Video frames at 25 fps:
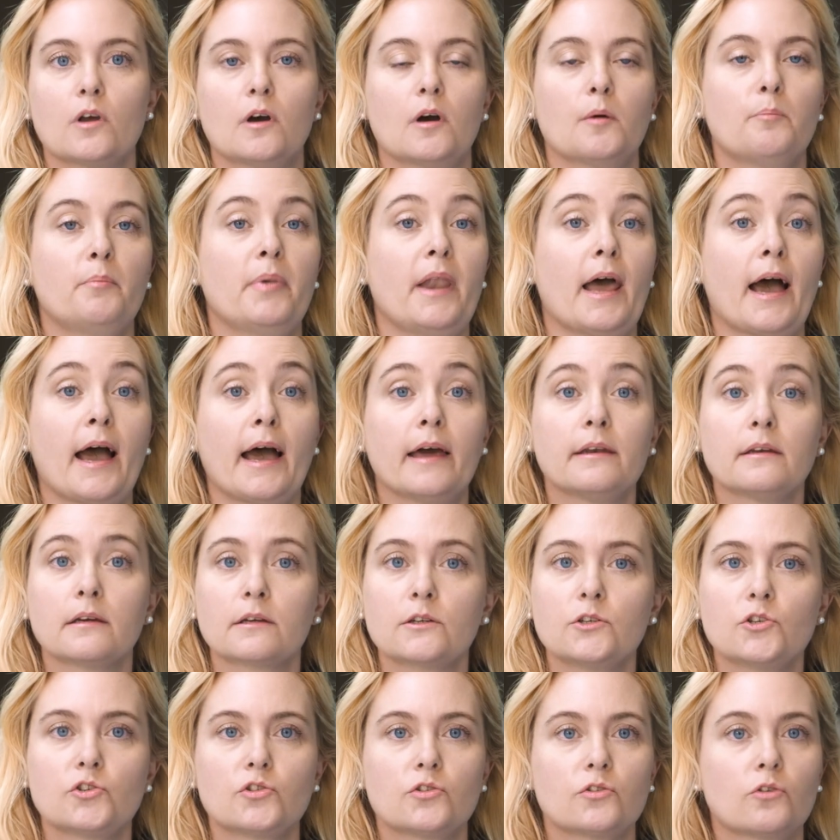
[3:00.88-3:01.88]
äh,
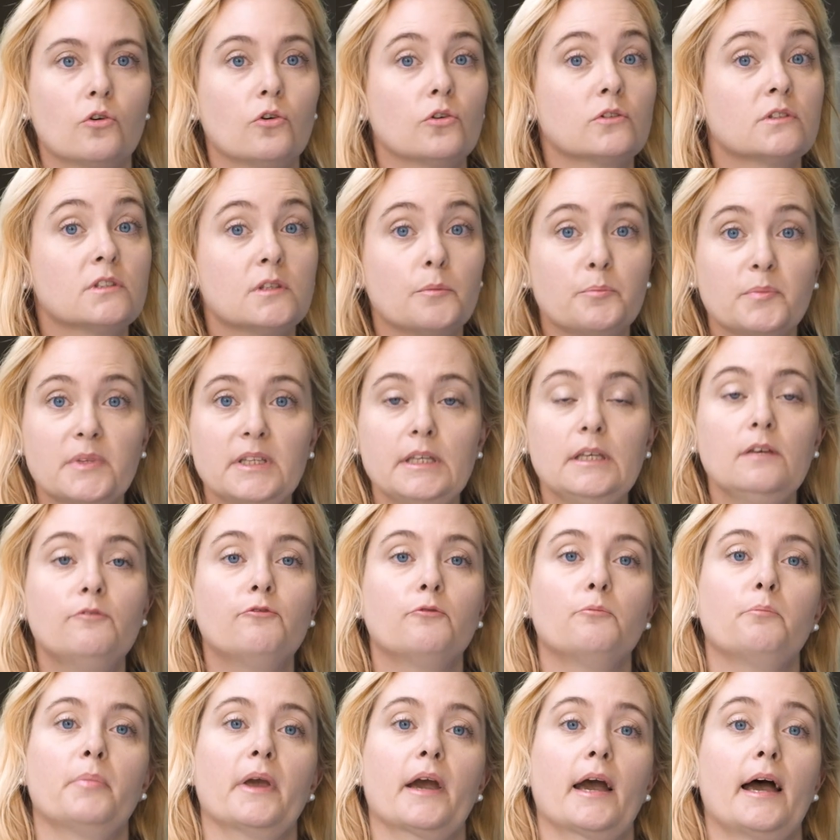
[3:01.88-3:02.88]
planerischen,
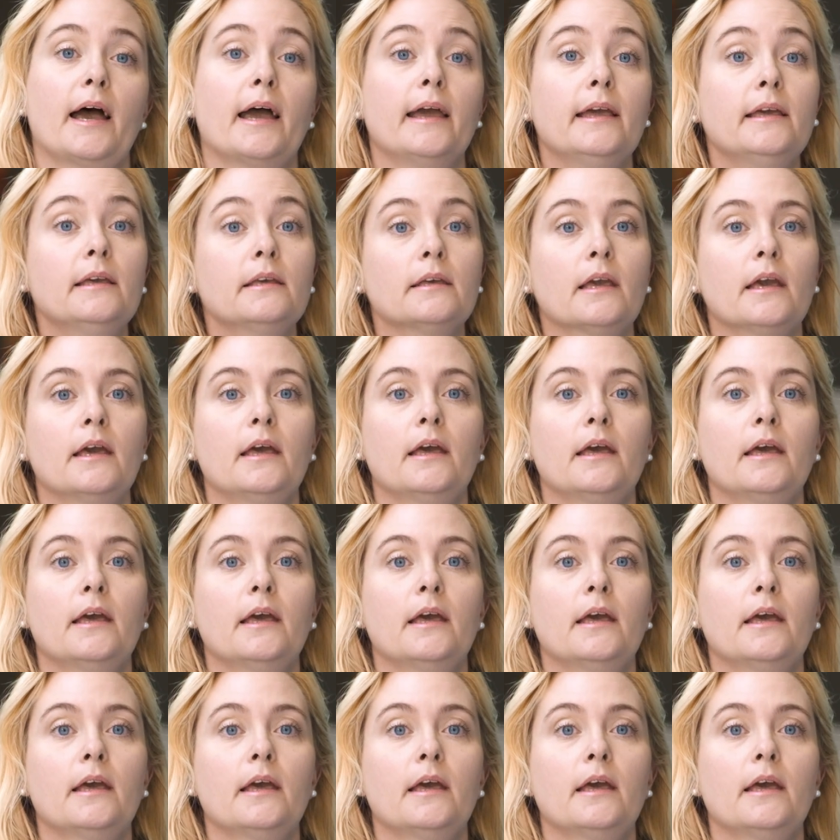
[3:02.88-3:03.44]
konzeptiven Bereich,